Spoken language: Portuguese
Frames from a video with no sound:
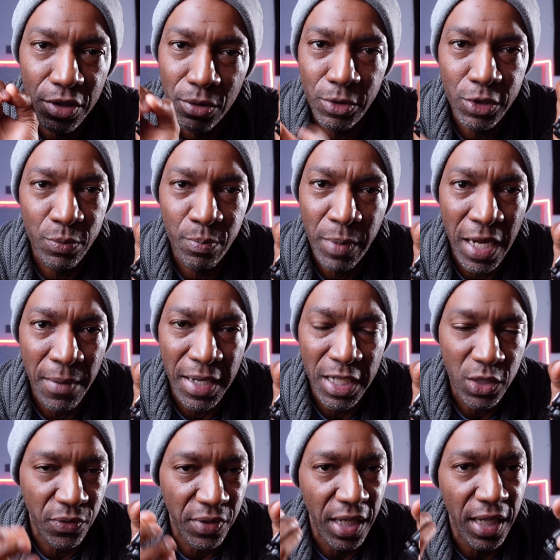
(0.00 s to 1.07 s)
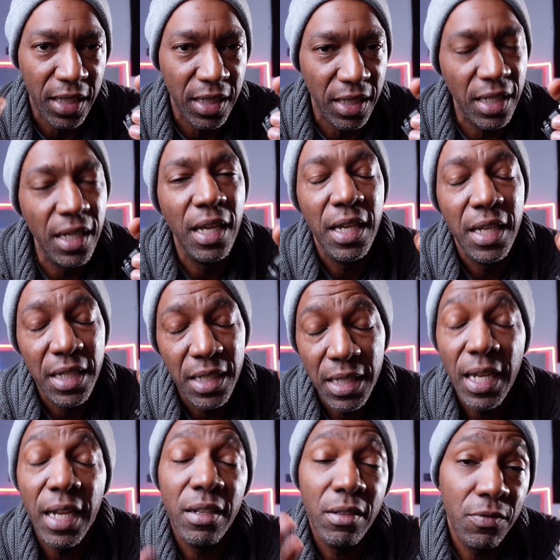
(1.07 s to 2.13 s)
de luz bem mais fraca,
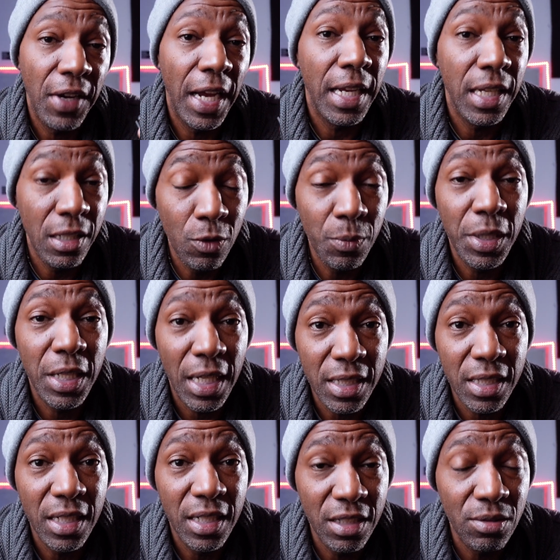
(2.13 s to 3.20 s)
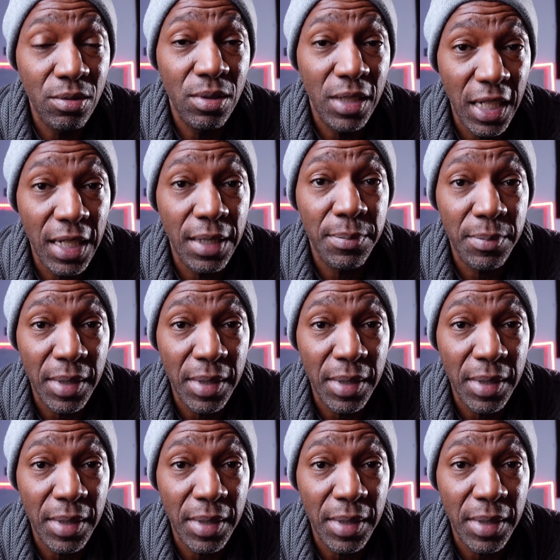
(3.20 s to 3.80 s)
e aí não vai iluminar tanto, né?